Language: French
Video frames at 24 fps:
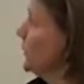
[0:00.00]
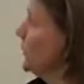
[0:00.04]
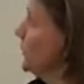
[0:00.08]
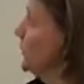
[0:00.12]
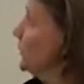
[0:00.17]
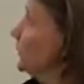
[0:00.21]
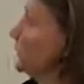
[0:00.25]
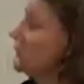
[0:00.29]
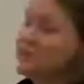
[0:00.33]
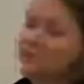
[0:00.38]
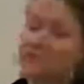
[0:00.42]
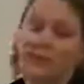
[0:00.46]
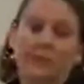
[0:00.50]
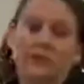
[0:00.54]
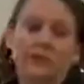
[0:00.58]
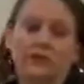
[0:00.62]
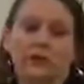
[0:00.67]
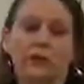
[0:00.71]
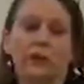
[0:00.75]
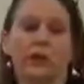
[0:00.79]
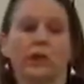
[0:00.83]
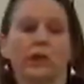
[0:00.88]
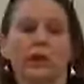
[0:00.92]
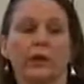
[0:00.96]
et les
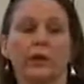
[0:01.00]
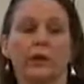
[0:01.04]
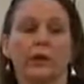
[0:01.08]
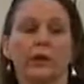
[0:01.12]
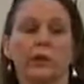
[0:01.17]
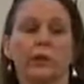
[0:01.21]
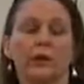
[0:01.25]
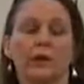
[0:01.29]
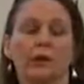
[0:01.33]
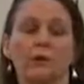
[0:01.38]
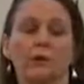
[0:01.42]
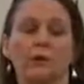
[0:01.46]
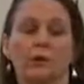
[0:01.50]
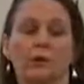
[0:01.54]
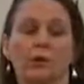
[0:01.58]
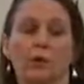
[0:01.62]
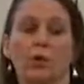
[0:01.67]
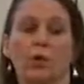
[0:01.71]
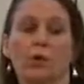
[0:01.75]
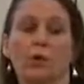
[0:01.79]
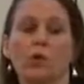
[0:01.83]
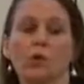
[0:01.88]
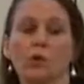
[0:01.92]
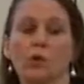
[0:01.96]
intervalles de
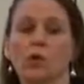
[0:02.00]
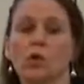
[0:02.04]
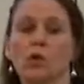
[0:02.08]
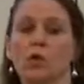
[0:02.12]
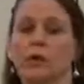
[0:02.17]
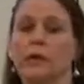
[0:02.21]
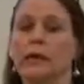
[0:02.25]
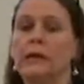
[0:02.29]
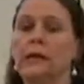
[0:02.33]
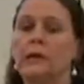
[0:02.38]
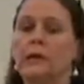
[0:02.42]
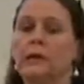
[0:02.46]
récompense courts,